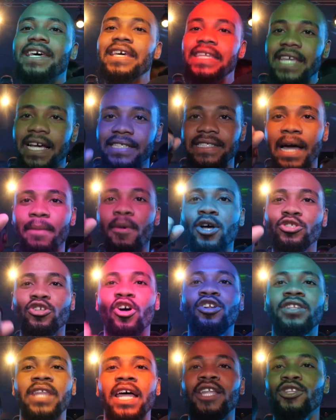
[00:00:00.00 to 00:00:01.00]
exitosos
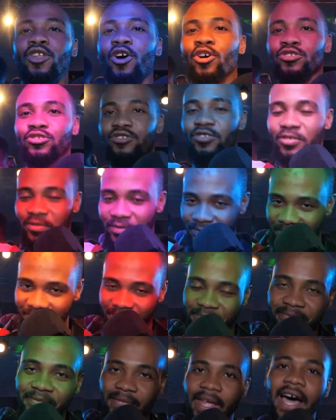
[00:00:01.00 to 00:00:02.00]
y polémicos de
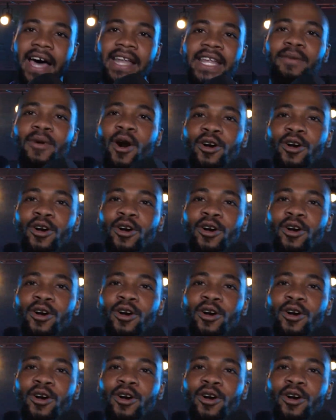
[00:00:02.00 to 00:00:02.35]
su época.